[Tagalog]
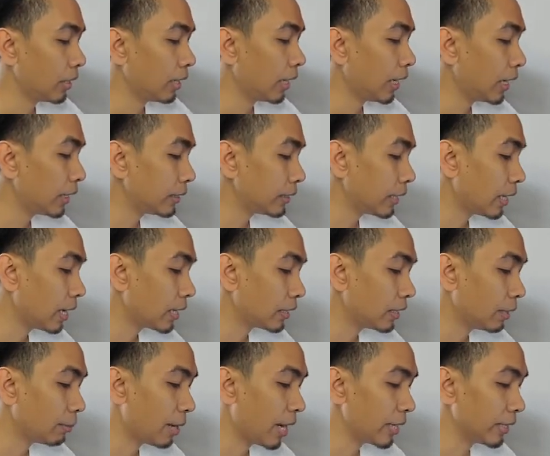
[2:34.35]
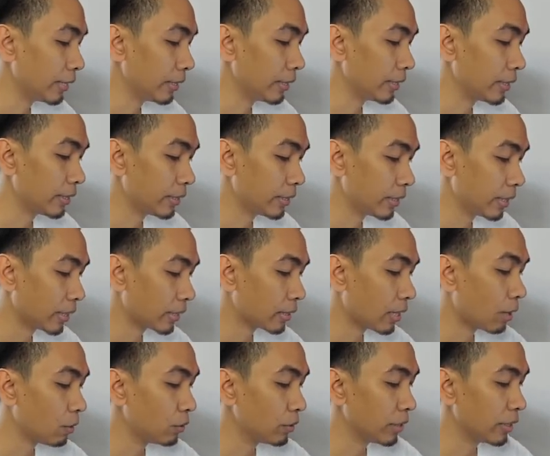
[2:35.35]
At ang laman ng
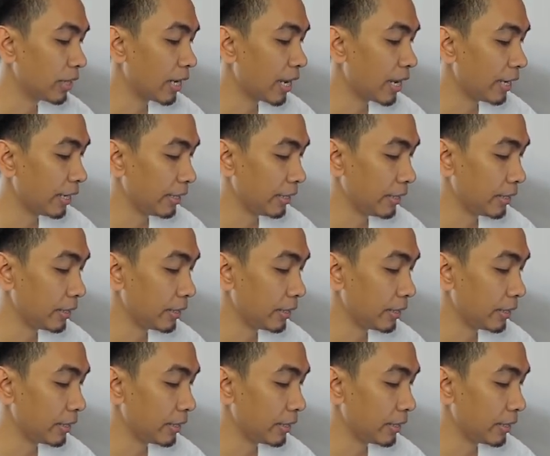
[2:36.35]
kahon ay